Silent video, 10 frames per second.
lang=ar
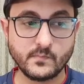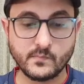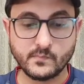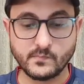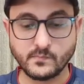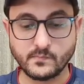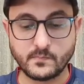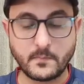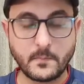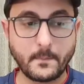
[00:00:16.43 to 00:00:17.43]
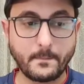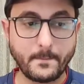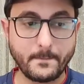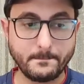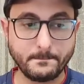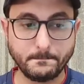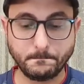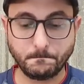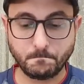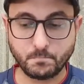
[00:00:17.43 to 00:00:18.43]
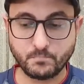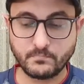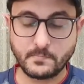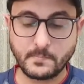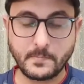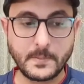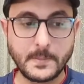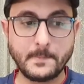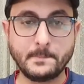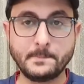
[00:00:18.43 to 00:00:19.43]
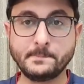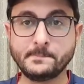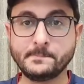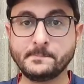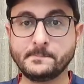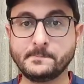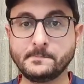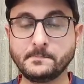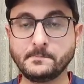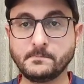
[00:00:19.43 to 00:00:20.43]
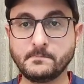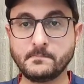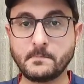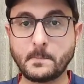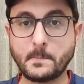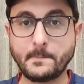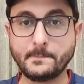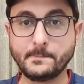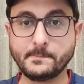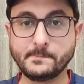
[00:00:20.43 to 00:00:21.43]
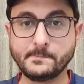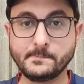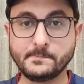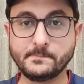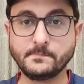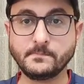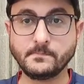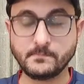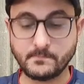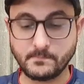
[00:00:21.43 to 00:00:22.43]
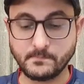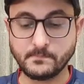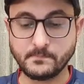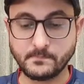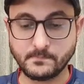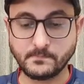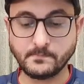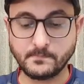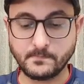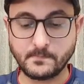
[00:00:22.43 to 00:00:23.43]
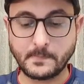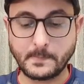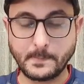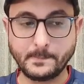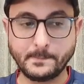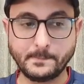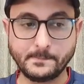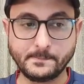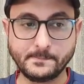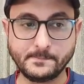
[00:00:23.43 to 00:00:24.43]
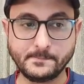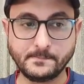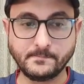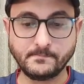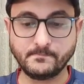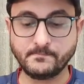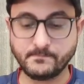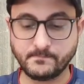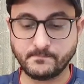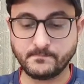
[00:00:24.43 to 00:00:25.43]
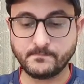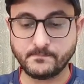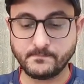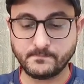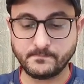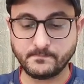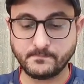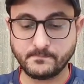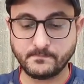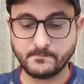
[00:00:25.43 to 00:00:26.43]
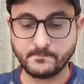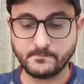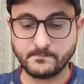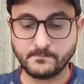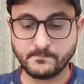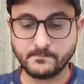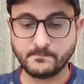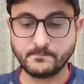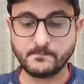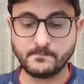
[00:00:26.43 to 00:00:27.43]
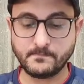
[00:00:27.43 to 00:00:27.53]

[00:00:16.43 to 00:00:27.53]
آه، طبعا زي ما انت حضرتك قلت بالظبط النادي الاهلي جمهور كله ما بيتكلمش على الاداء دلوقتي الاهم النتيجه وانا واحد من الناس فعلا النتيجه اهم عندي من الاداء آه، انا شايف ان احنا عملنا مباراه كويسه الشوط